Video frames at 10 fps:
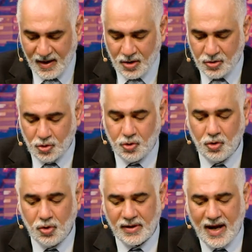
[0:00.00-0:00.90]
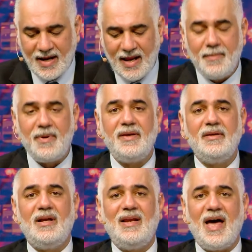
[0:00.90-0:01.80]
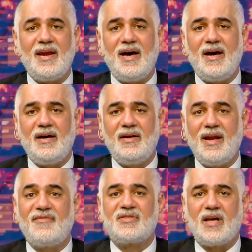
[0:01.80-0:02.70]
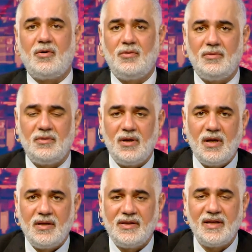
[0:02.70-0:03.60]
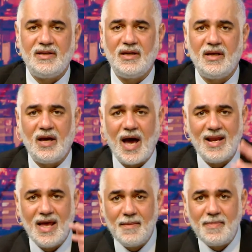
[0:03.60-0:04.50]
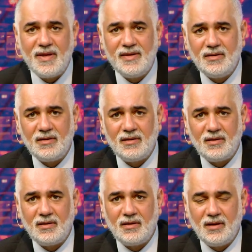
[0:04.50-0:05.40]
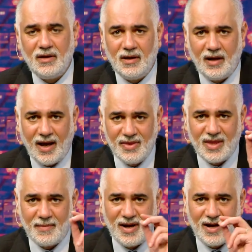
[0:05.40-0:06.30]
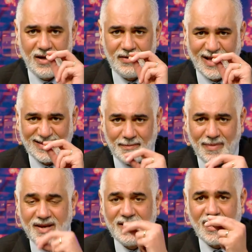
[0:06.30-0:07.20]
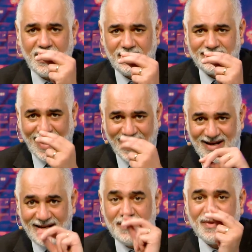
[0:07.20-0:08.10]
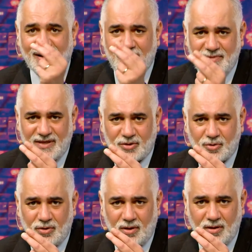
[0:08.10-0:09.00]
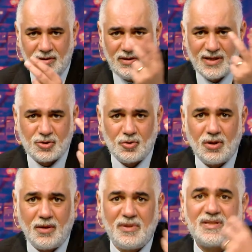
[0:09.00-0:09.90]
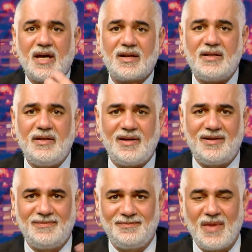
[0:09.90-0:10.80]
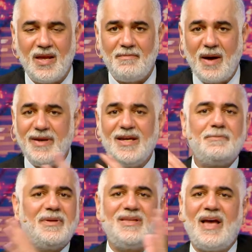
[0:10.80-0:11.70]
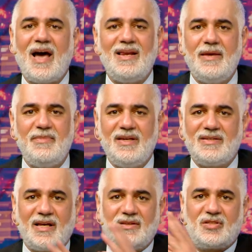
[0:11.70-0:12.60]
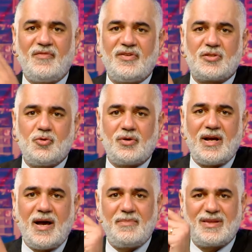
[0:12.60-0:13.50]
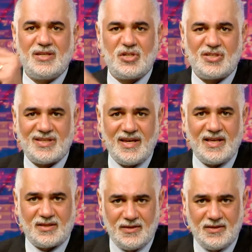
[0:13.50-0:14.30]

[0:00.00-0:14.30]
ظهور الابن لنا نفسه يعني الابن عندما نتبنى تعاليم الرب يسوع يسوع بيظهر لينا ما بيت بدي علامة إذا شفت صورة عم بتنج زيت